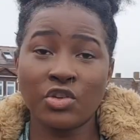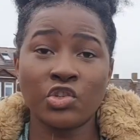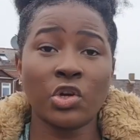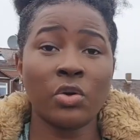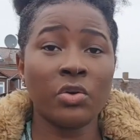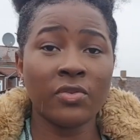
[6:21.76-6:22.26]
j'ai
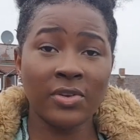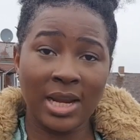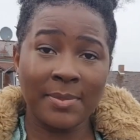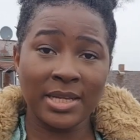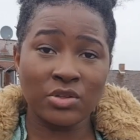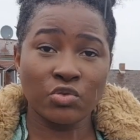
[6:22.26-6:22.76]
enlevé la
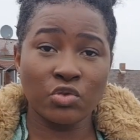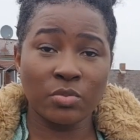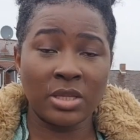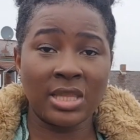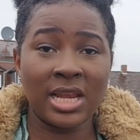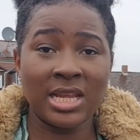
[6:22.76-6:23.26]
partie où je
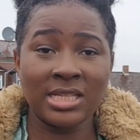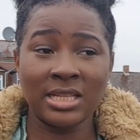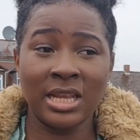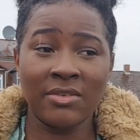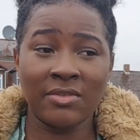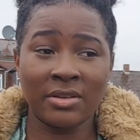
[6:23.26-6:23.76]
mettais
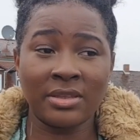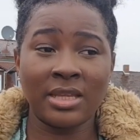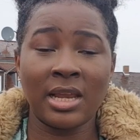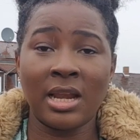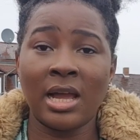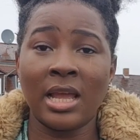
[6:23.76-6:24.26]

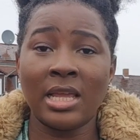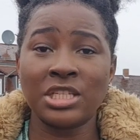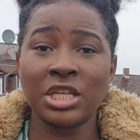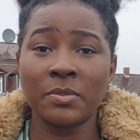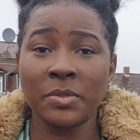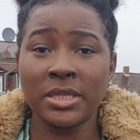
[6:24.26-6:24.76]
l'inventaire là et
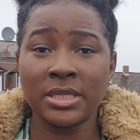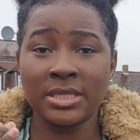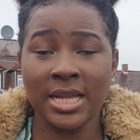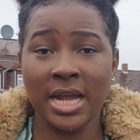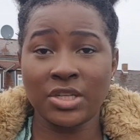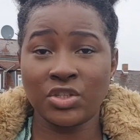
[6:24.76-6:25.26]
j'ai mis
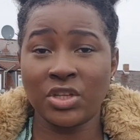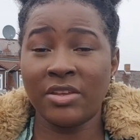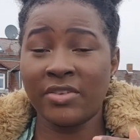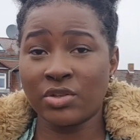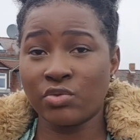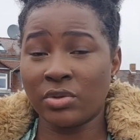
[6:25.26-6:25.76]
stage
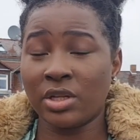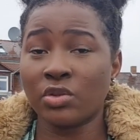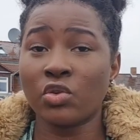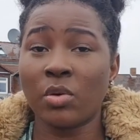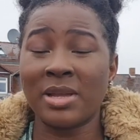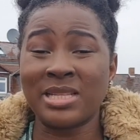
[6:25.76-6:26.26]
évêque student
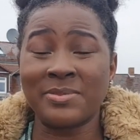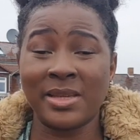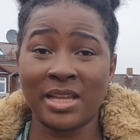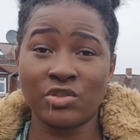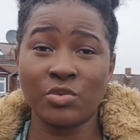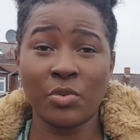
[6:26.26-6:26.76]
comme
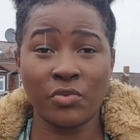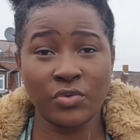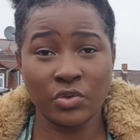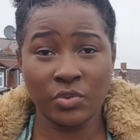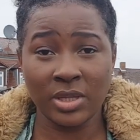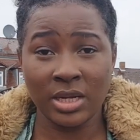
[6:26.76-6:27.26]
expérience
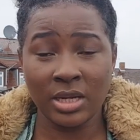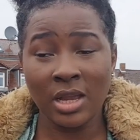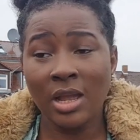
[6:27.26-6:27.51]
professionnelle.